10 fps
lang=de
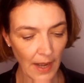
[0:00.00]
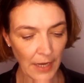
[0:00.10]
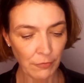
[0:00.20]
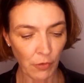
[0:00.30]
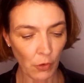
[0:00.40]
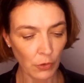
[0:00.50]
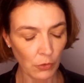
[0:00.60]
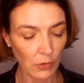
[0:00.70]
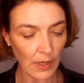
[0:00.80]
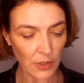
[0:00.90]

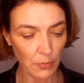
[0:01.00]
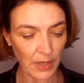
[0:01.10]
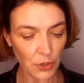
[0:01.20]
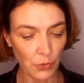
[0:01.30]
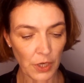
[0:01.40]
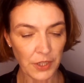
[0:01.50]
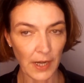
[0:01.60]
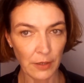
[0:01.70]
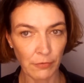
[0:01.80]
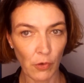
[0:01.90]
Anforderungen, also persönliche
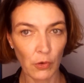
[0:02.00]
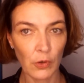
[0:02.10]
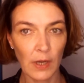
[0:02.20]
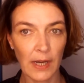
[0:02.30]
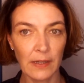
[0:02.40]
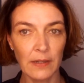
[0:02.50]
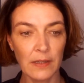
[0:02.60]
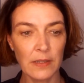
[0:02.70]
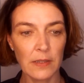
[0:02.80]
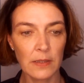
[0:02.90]
Anforderungen an
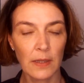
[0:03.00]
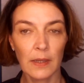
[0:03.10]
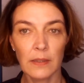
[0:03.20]
dich,